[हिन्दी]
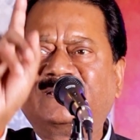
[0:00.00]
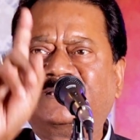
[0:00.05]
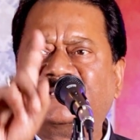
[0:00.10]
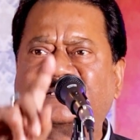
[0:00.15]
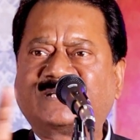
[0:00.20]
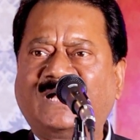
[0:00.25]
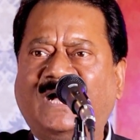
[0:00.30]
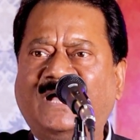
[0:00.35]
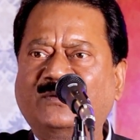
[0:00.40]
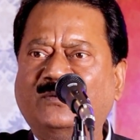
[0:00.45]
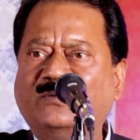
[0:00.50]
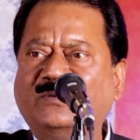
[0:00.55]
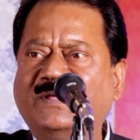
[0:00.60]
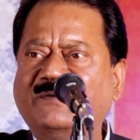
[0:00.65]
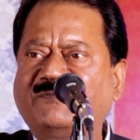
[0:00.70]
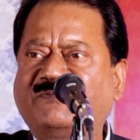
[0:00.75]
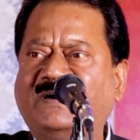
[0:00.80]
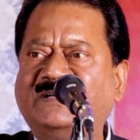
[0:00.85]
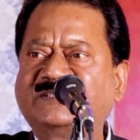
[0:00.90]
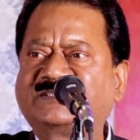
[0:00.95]
किसानों
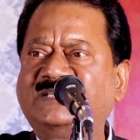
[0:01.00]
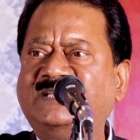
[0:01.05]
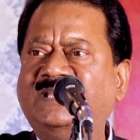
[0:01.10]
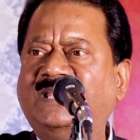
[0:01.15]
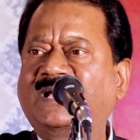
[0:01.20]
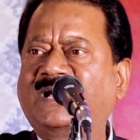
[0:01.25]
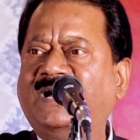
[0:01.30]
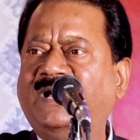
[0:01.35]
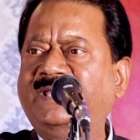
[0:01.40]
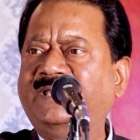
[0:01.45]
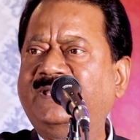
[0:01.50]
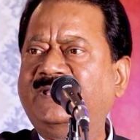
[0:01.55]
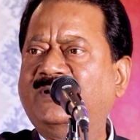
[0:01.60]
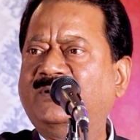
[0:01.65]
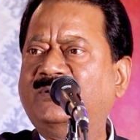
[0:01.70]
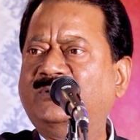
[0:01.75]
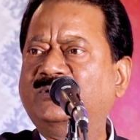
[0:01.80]
ने फांसी लगाई न